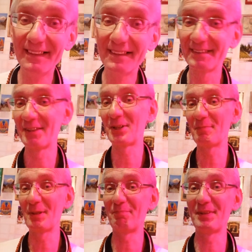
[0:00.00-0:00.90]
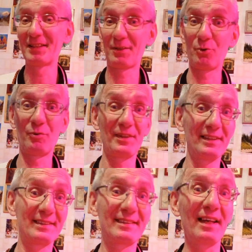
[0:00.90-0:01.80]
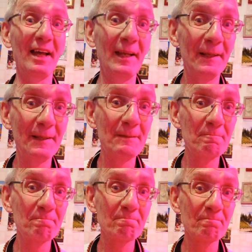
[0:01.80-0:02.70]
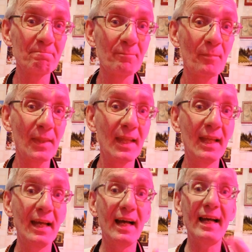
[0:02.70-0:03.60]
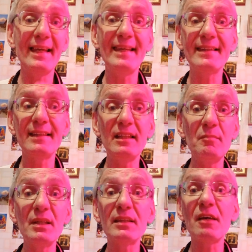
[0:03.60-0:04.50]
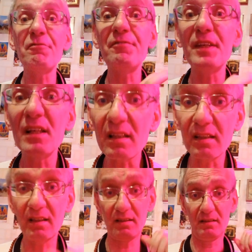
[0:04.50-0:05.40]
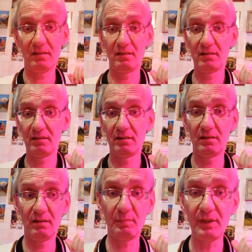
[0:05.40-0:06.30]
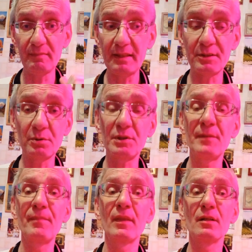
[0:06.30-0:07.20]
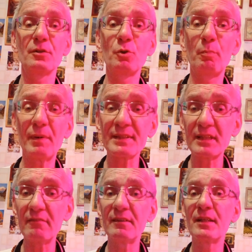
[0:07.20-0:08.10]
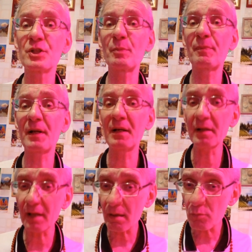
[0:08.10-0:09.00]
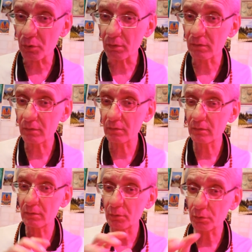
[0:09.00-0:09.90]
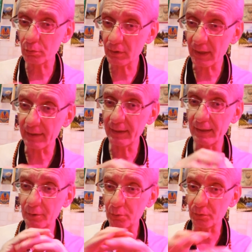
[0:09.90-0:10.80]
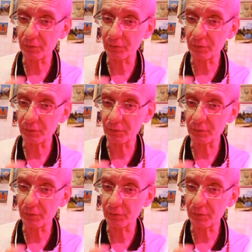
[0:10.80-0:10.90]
Зачем мне пить кровь Христа? А это элемент оферты. Понимаете, то есть, чтобы поставить даже программу, туда, на эту,